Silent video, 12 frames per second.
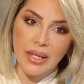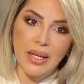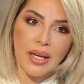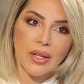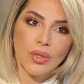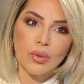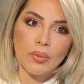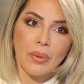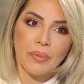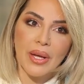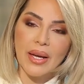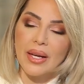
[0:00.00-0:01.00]
لانه
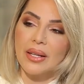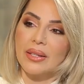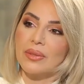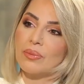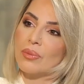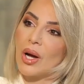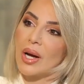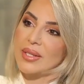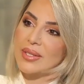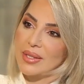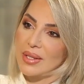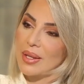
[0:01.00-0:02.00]
مبدئين
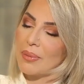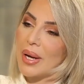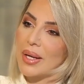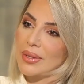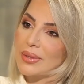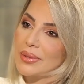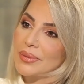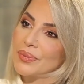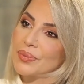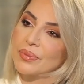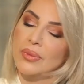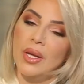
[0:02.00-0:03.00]
معاكسين لبعض شو
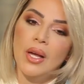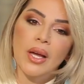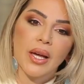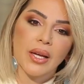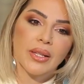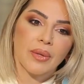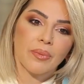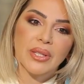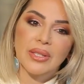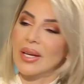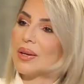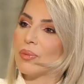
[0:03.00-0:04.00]
هن؟ اني
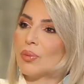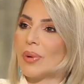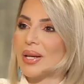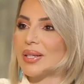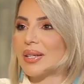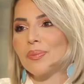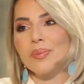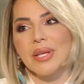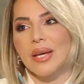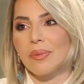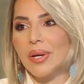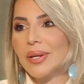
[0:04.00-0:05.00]
بنتقم وبعدين
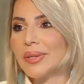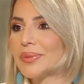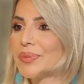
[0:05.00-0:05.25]
بسامح